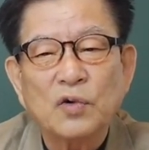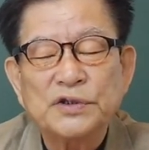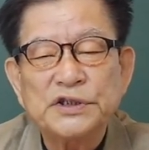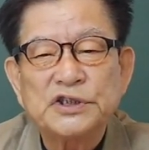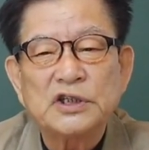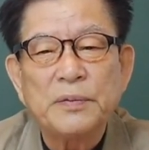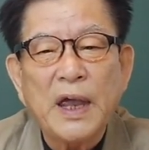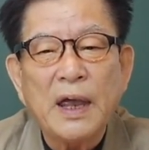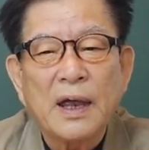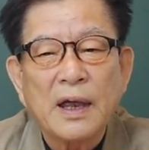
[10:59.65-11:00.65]
곳이
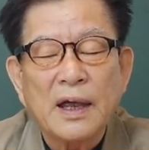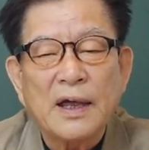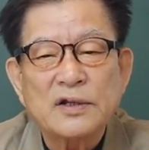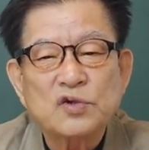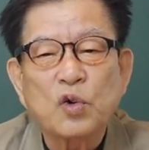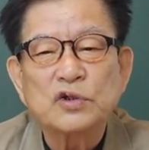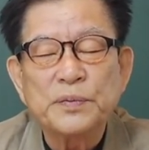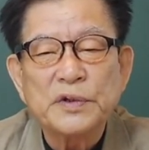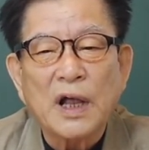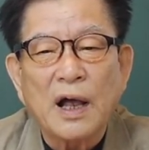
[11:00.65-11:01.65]
지금의
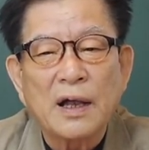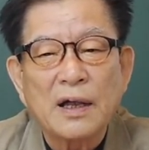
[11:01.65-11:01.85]
소주입니다.